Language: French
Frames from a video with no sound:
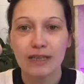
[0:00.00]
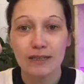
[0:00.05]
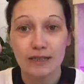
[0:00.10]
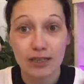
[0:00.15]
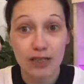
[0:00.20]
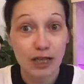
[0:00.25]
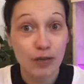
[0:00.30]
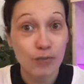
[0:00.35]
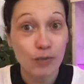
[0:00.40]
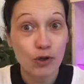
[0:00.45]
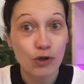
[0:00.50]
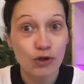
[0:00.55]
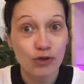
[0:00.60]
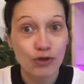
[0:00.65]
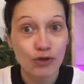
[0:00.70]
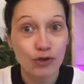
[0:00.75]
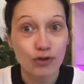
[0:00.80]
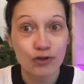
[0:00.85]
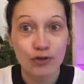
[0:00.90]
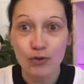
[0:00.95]
Et à chaque bonne
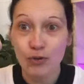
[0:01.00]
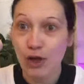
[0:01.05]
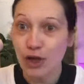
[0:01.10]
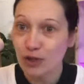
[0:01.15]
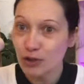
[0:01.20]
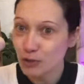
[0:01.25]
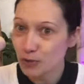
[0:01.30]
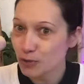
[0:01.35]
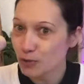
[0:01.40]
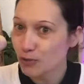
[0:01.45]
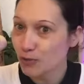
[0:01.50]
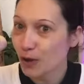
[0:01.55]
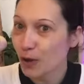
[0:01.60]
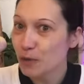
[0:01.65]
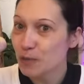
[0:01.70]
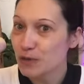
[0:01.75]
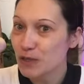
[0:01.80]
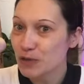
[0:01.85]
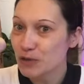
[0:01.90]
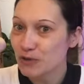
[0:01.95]
note que tu auras, je te
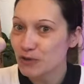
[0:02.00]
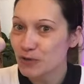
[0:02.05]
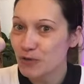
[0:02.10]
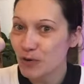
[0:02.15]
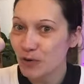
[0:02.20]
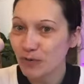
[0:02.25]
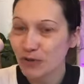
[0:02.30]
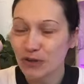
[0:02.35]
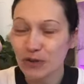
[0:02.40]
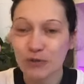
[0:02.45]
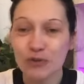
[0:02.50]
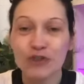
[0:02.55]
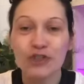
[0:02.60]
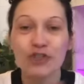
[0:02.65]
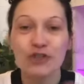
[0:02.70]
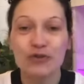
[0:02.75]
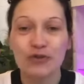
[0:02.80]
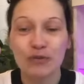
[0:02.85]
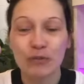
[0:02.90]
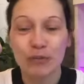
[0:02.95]
ferai un petit coucou en vidéo.
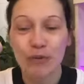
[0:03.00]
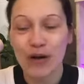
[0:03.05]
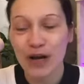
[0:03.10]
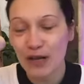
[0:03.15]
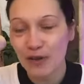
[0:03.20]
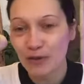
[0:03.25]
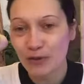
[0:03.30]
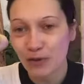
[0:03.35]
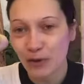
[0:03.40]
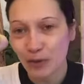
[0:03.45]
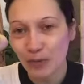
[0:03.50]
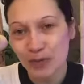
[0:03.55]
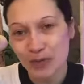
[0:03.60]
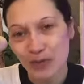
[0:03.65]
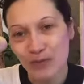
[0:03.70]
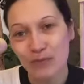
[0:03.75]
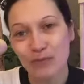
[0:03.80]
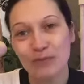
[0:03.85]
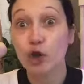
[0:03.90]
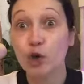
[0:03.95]
Je te fais plein de gros
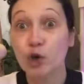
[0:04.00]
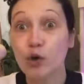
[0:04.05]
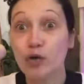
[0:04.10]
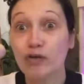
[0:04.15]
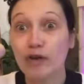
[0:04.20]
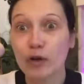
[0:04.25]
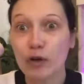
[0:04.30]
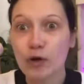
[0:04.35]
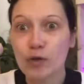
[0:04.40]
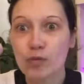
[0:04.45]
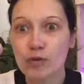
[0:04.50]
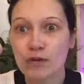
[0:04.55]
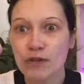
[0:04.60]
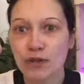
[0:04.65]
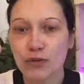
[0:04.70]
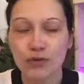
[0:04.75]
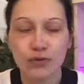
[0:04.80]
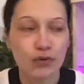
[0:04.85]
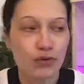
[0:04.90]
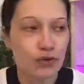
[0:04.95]
bisous. Donc on va
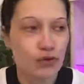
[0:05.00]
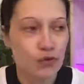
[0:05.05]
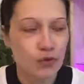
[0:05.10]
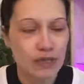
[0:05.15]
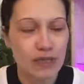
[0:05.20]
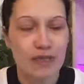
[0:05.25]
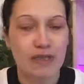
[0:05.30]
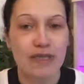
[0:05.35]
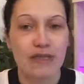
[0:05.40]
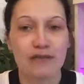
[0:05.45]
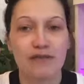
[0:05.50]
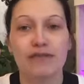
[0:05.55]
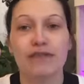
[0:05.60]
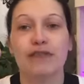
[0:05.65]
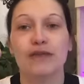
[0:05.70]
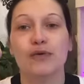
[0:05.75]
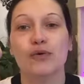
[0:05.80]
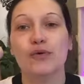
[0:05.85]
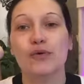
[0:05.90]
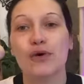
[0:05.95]
commencer tout de suite cette
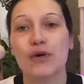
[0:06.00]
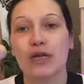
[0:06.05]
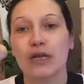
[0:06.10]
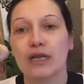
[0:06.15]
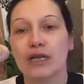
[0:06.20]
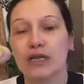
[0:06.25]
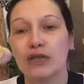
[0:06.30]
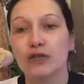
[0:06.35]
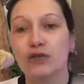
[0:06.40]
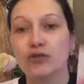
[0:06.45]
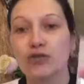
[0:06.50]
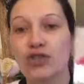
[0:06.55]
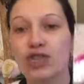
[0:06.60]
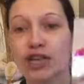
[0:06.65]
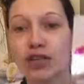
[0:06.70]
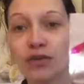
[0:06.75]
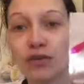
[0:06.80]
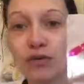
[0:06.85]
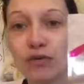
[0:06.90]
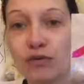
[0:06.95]
vidéo. Donc
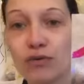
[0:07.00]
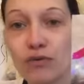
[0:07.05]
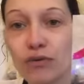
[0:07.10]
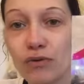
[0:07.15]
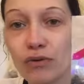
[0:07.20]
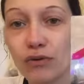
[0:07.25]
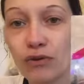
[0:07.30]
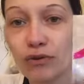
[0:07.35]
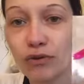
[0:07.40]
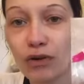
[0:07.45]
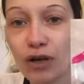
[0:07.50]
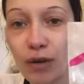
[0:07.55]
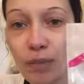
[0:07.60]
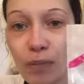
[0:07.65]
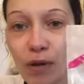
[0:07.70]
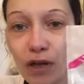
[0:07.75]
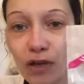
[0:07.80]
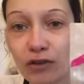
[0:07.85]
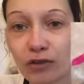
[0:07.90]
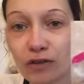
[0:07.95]
j'ai reçu de
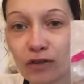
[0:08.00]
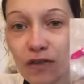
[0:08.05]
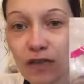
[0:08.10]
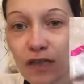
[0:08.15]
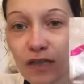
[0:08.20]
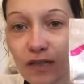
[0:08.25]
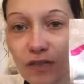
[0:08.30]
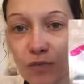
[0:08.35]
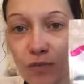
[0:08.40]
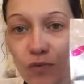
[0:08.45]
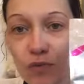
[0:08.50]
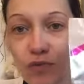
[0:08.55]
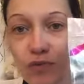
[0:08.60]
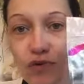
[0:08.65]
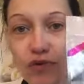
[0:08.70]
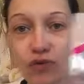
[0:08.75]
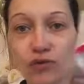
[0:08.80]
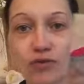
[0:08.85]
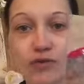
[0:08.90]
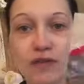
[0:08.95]
la part de Silly
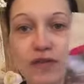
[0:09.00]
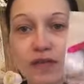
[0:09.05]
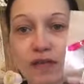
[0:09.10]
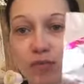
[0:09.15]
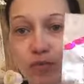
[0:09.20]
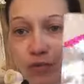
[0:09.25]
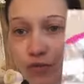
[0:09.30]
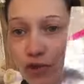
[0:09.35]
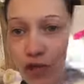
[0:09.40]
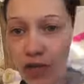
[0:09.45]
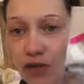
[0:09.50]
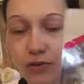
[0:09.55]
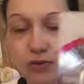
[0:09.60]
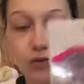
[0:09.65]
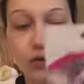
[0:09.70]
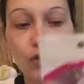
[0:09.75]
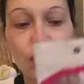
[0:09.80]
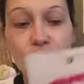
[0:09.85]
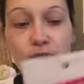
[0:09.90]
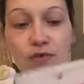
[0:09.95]
Sponge, donc cette éponge, j'ai
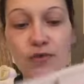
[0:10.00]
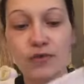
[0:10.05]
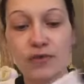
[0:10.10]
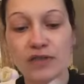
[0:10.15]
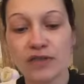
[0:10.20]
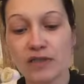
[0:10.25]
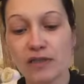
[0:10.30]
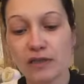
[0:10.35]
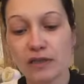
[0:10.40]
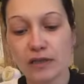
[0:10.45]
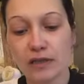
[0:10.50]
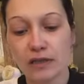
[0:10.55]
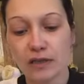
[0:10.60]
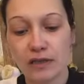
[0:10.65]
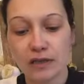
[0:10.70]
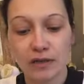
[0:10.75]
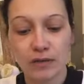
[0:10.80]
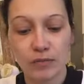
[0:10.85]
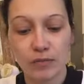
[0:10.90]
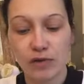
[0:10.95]
reçu comme ceci,
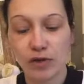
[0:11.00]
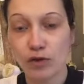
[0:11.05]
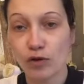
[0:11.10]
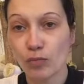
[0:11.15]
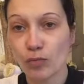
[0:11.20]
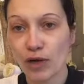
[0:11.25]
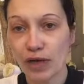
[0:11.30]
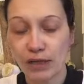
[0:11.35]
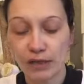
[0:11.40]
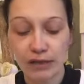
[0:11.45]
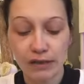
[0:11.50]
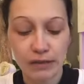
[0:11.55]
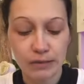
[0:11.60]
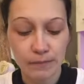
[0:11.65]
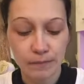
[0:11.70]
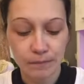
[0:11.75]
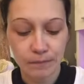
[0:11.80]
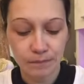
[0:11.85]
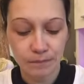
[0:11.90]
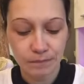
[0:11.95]
bien emballée.